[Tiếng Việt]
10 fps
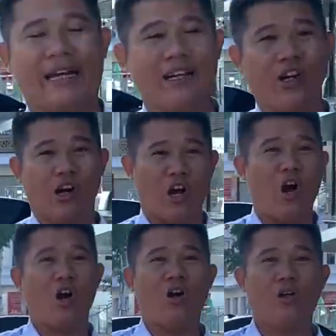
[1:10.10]
cái cửa
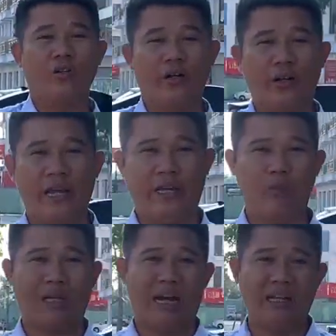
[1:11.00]
ngõ để
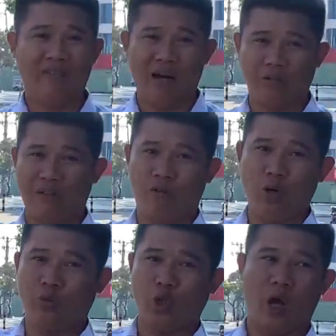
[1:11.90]
chúng ta đi vào thành phố
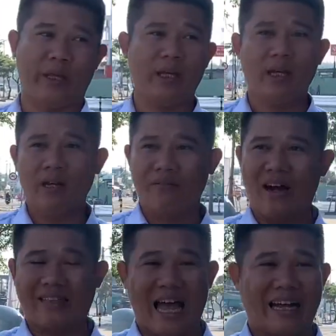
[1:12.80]
Đồng Xoài
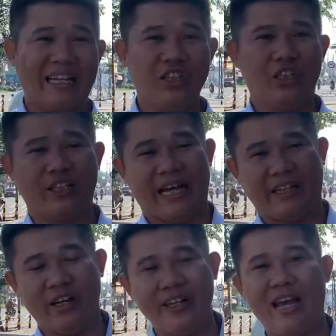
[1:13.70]
và tại ngã tư Trơn
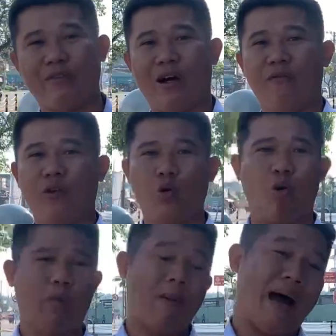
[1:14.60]
Thành nơi giao nhau với quốc
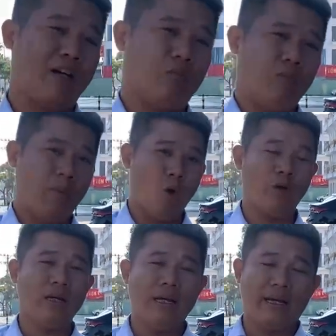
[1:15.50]
lộ 13
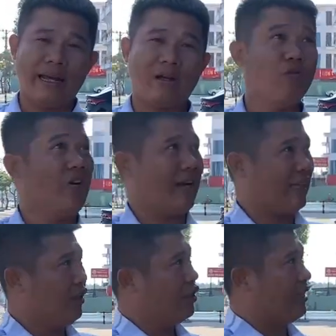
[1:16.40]
14 ngay khu vực
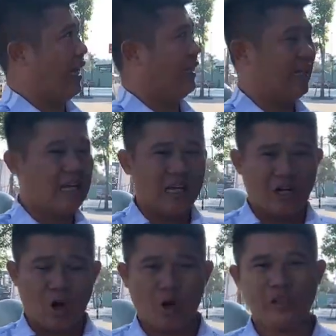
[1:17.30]
ngã tư Trơn Thành
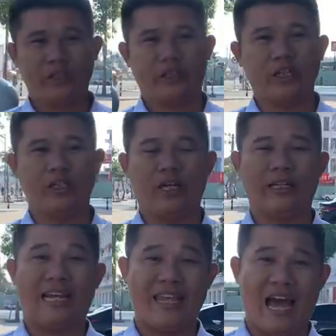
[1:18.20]
có Trơn
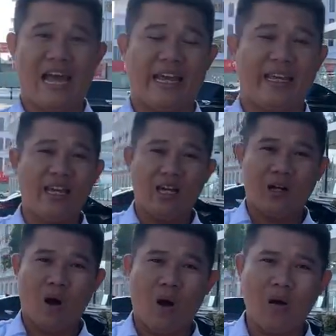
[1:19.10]
Thành La Gia này,
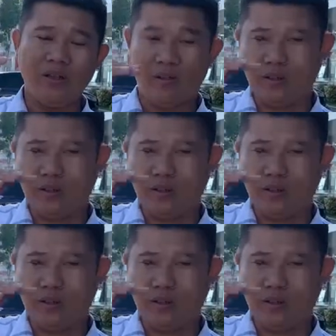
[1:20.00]
có